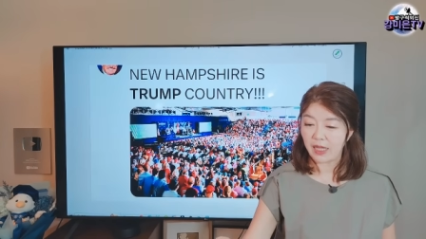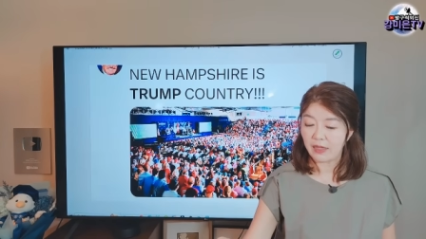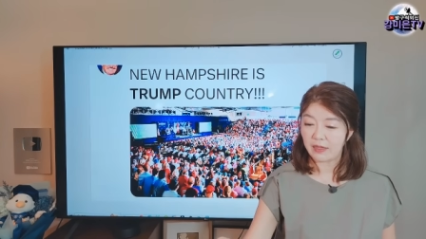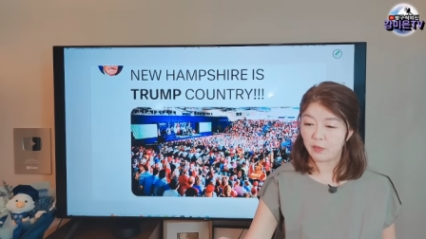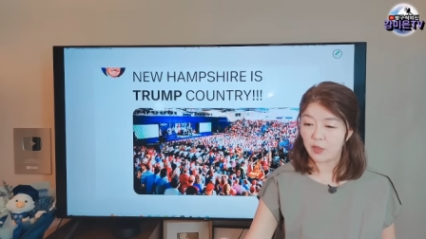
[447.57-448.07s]

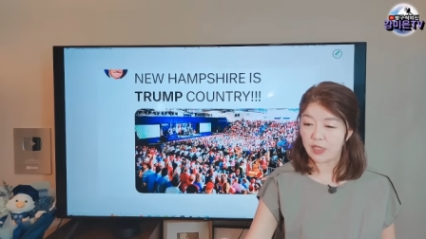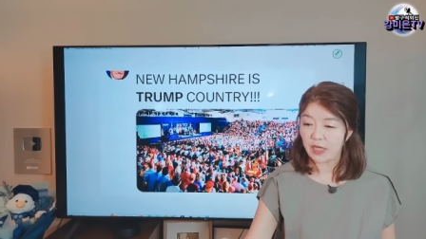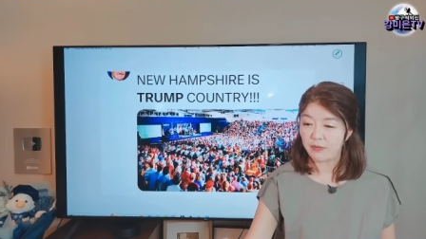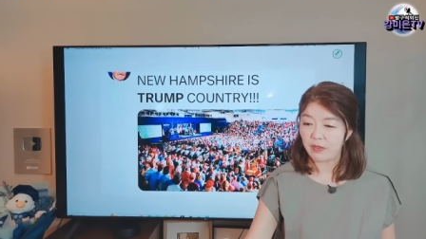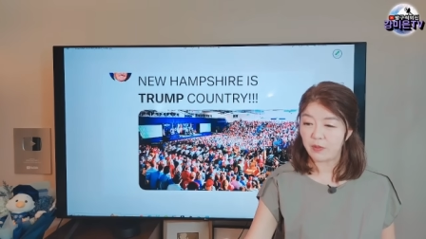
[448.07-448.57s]
여기 모인
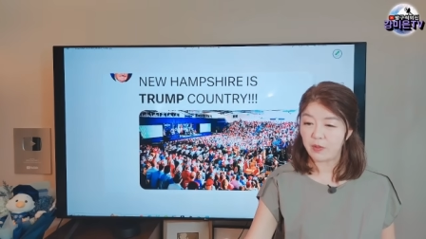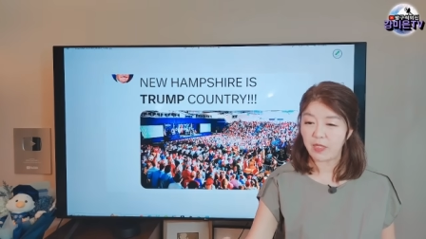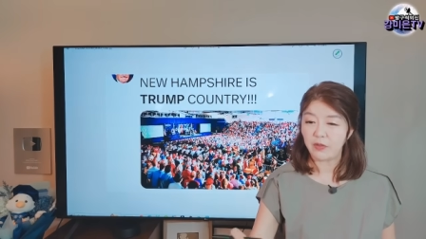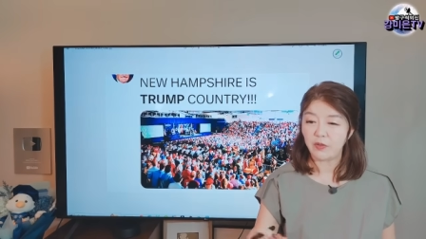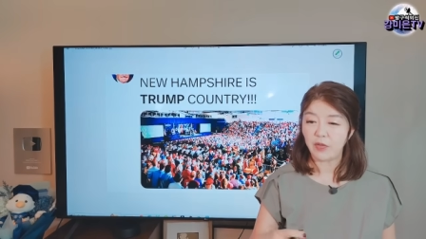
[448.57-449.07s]
사람들
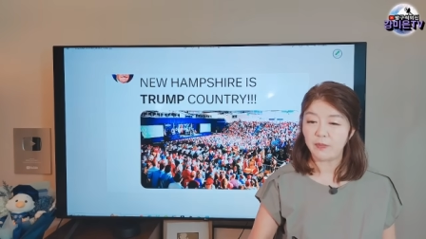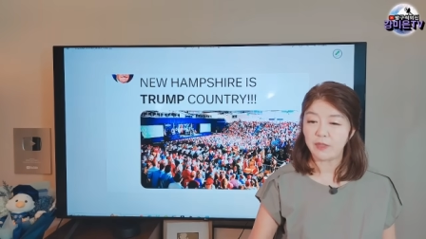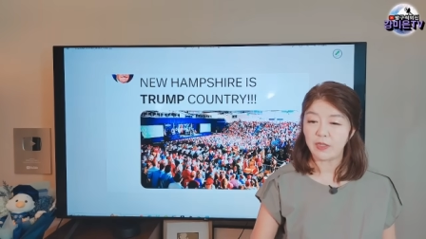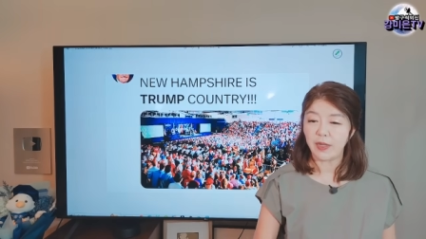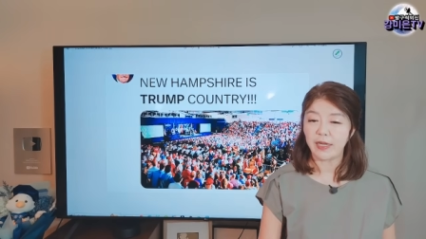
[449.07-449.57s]
보세요.
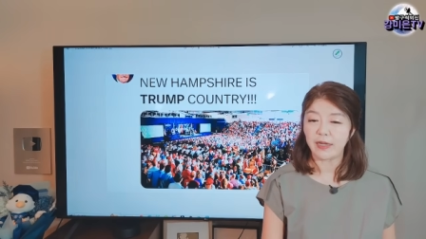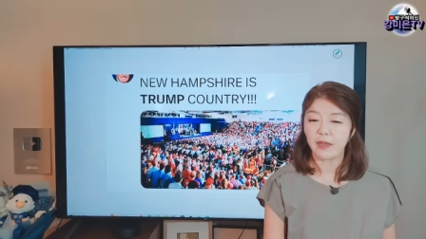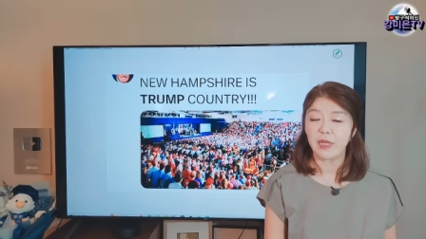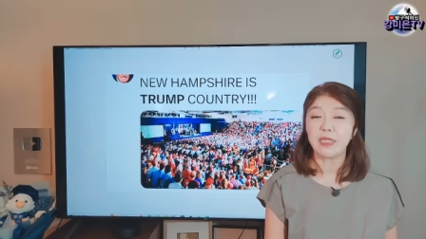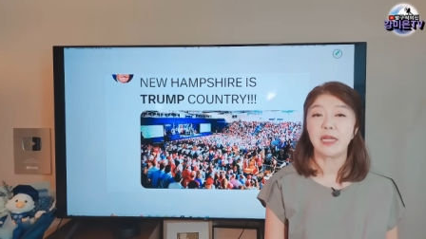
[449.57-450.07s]
뉴햄프셔에
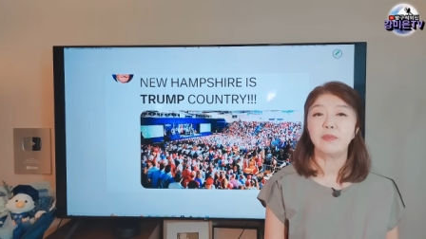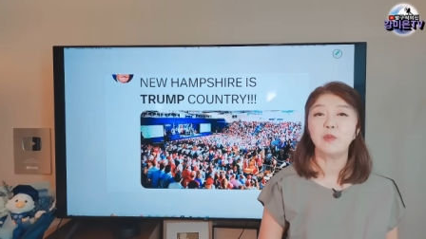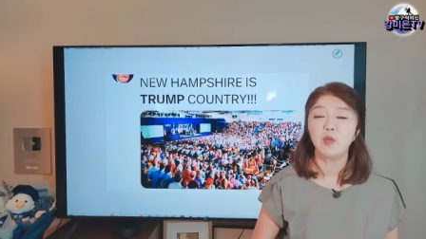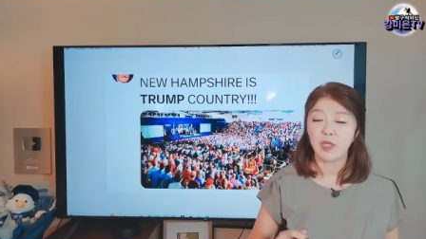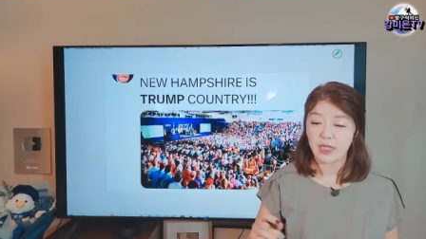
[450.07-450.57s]
이렇게 많은
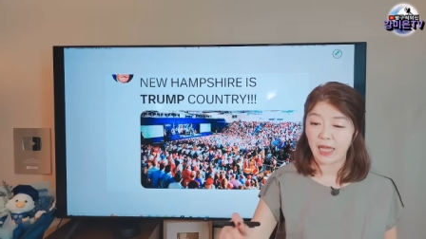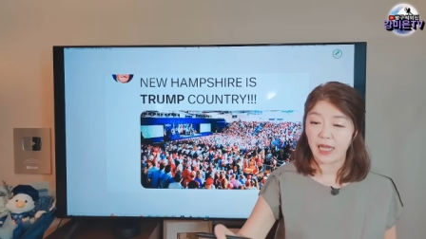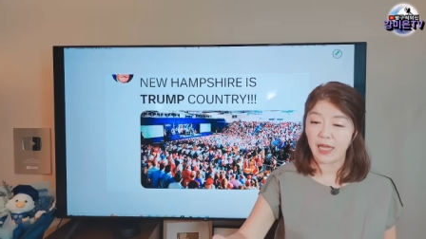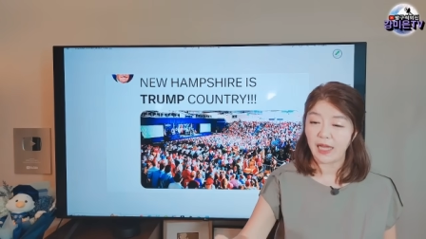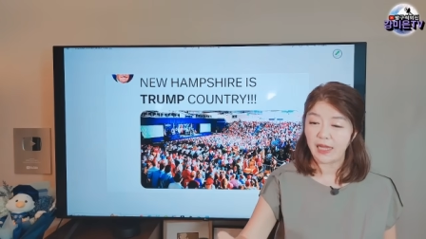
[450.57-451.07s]
사람들이
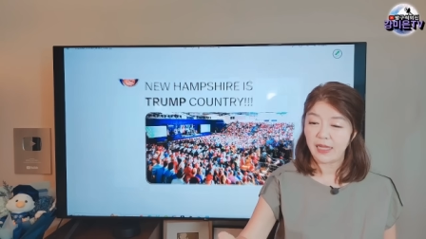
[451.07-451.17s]
모였다.